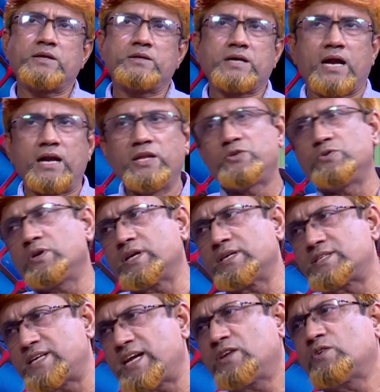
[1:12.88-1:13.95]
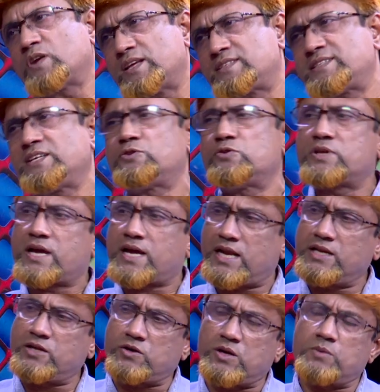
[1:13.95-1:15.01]
কার্লি চুলকে স্ট্রেট করা স্ট্রেট চুলকে কার্লি
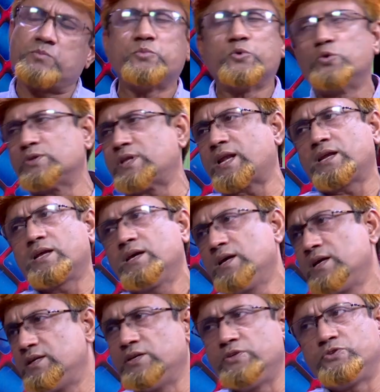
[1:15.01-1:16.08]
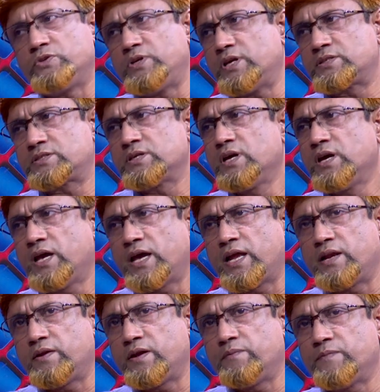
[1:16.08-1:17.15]
করা বোথ আর ইঞ্জুরিয়াস অ্যান্ড
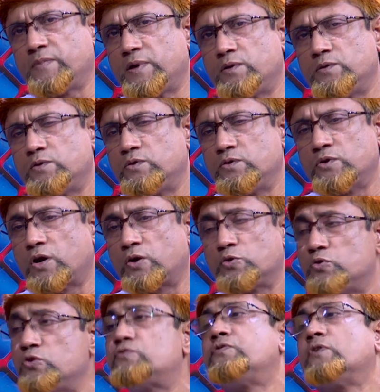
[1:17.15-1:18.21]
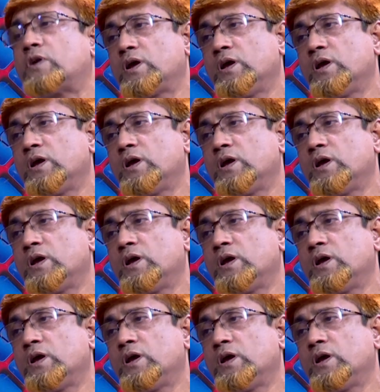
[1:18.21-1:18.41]
নট গুড ফর